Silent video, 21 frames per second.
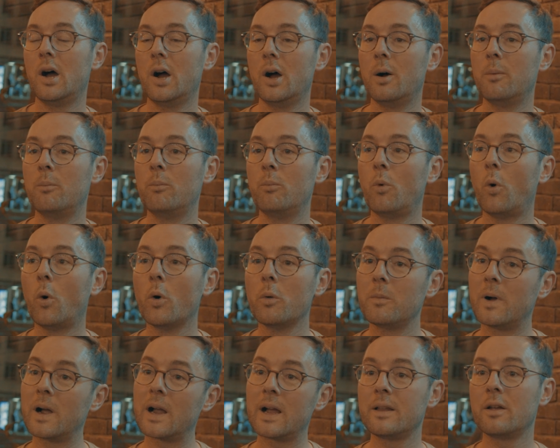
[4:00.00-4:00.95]
Ähm,
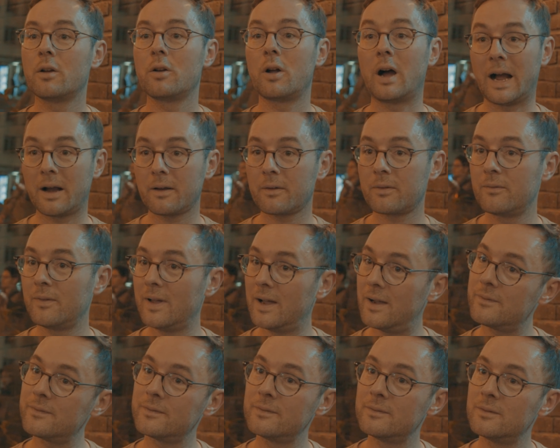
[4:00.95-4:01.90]
und man kann ja auch noch Axt
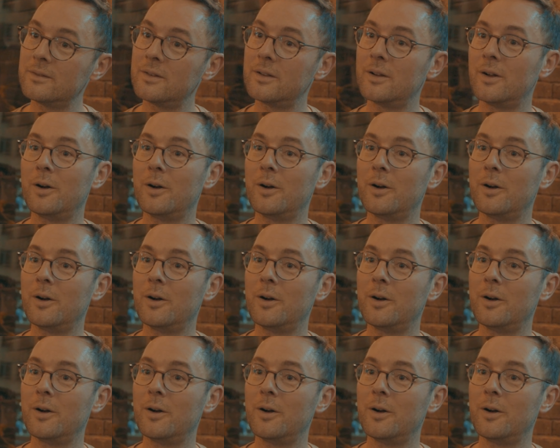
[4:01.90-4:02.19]
werfen,